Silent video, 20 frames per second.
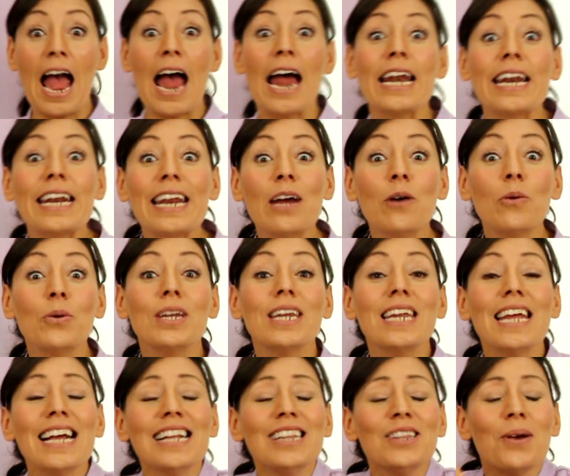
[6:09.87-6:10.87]

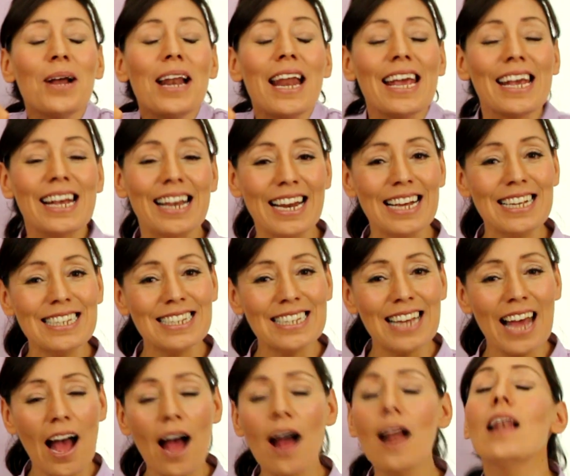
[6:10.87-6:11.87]
Reuniendo a la iglesia,
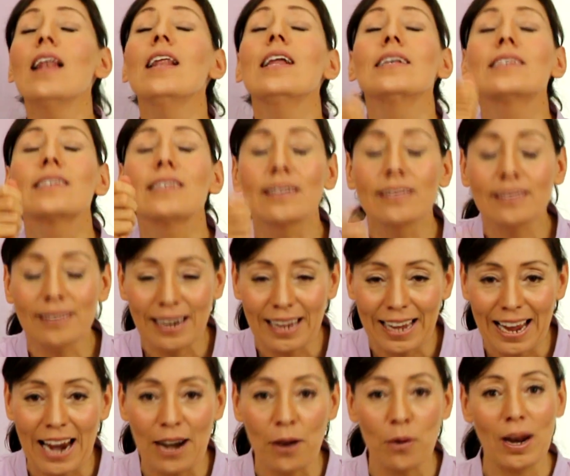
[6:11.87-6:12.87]
les
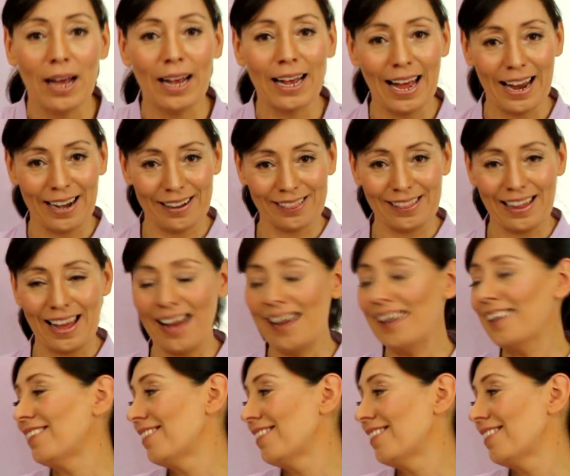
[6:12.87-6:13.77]
entregaron la carta.